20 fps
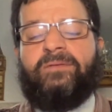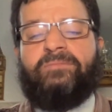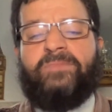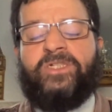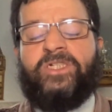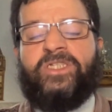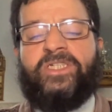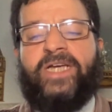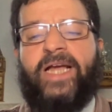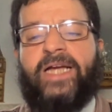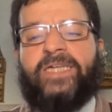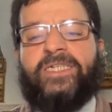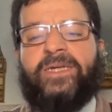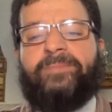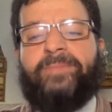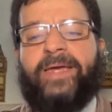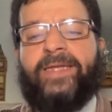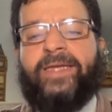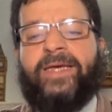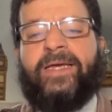ما جاتش
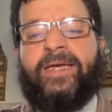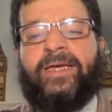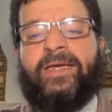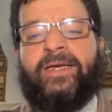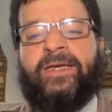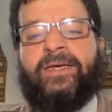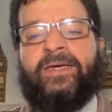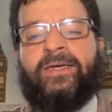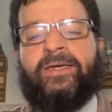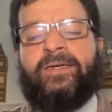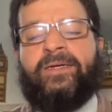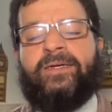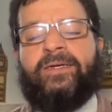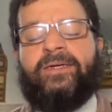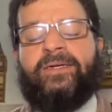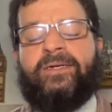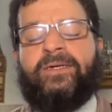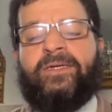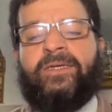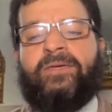حاجه
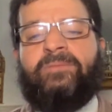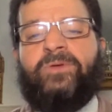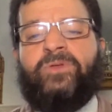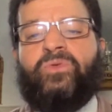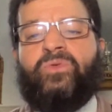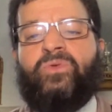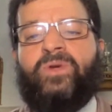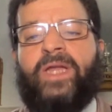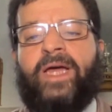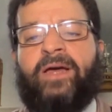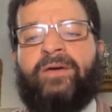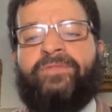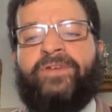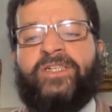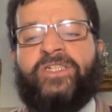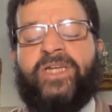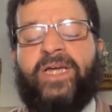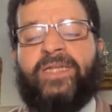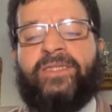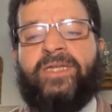معناها كما تقول
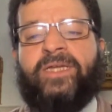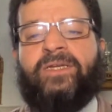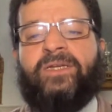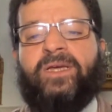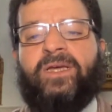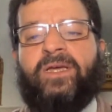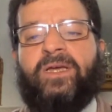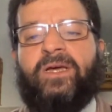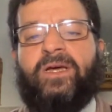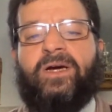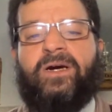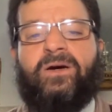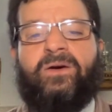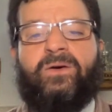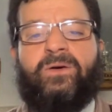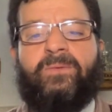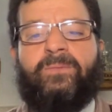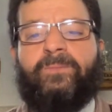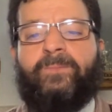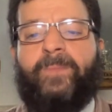فجاه
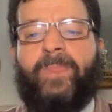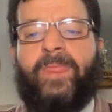فجئيه